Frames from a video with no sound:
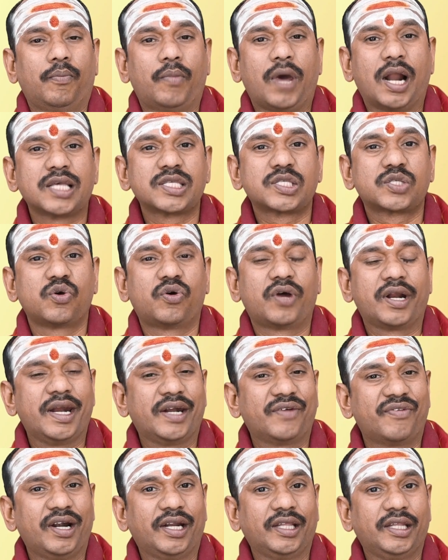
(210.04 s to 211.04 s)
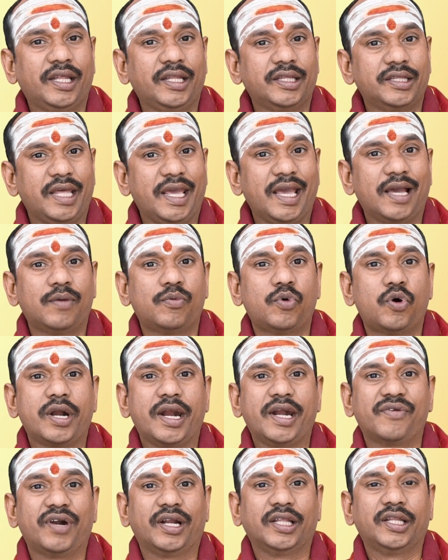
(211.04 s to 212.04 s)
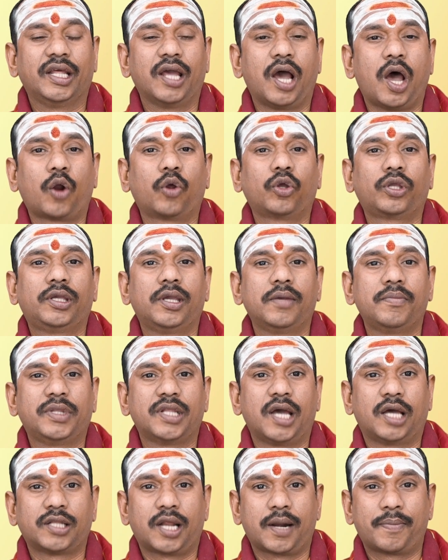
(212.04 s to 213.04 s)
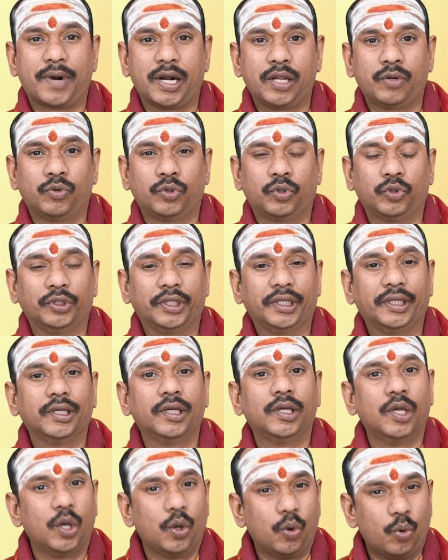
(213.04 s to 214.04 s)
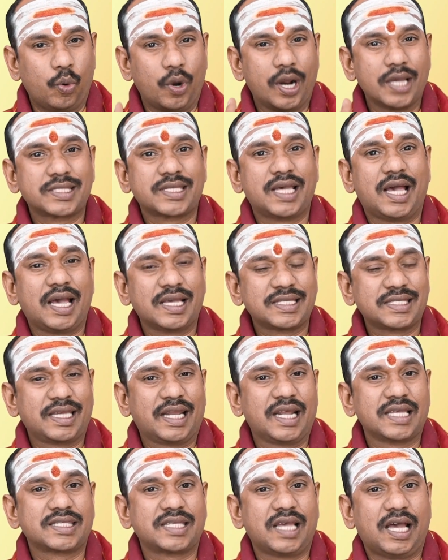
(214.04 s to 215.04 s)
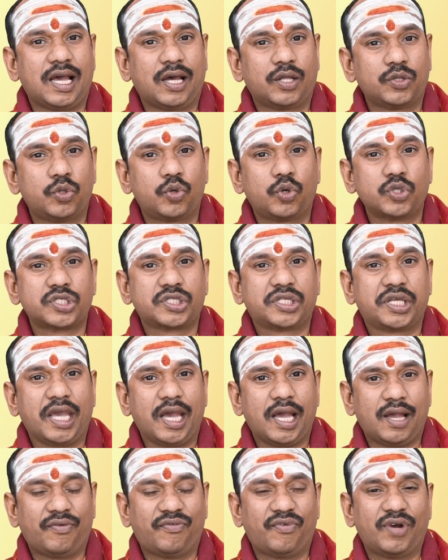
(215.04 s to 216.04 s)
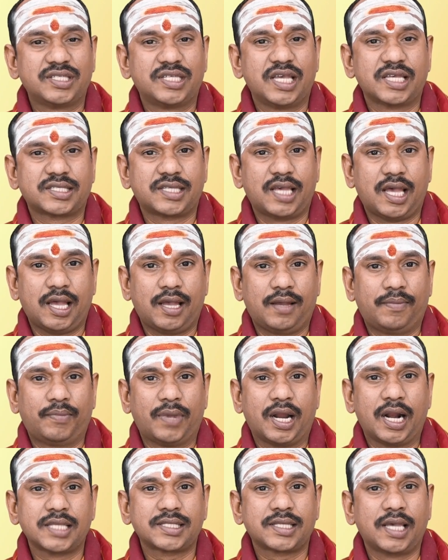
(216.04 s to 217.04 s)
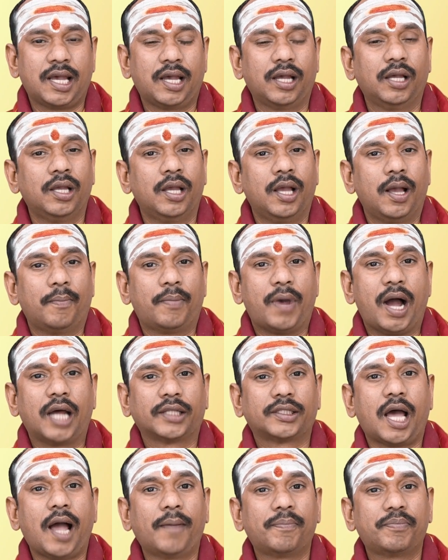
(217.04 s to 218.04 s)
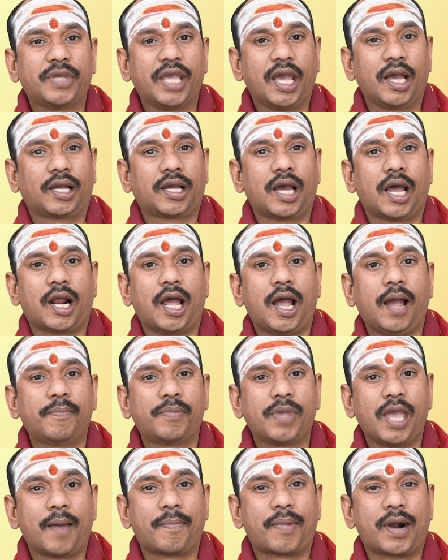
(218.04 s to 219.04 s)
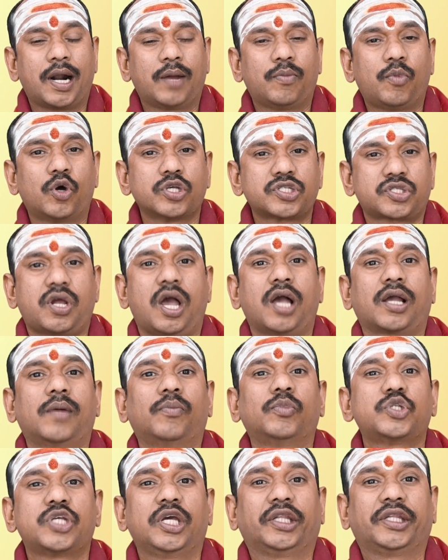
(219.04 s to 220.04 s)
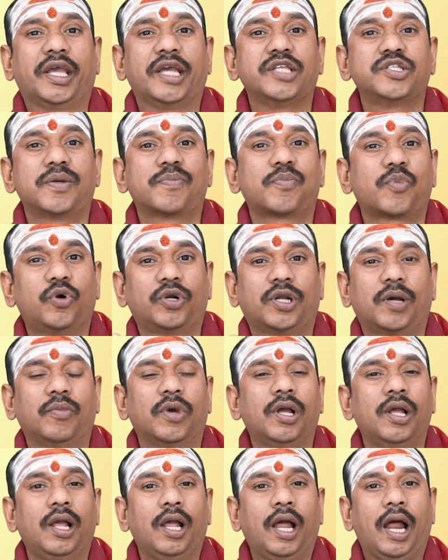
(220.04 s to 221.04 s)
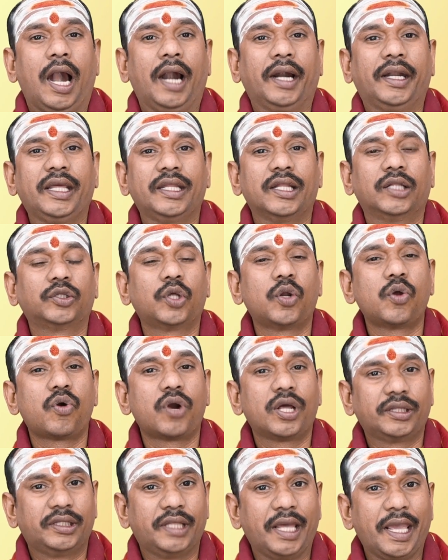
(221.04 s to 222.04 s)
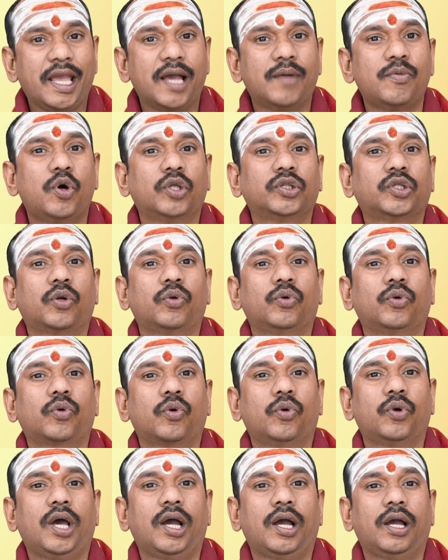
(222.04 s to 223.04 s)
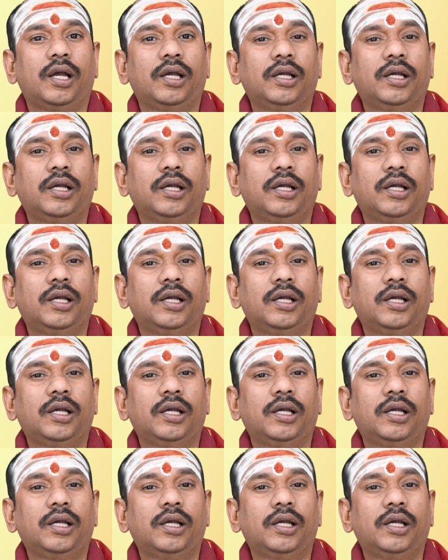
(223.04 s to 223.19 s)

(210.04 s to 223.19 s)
మనస్సు అనేటువంటిది దేహము అనేటువంటిది ఆరోగ్యం మీద ఆధారపడి ఉంటుంది ఉరస శిరస దృష్ట్యా వచస మనస పాదాభ్య కరాభ్య ప్రణమోష్టాంగం ముఖ్యత అని చెప్పుకుంటాం అంటే ఇదంతను కూడా దేహము అంతను కూడా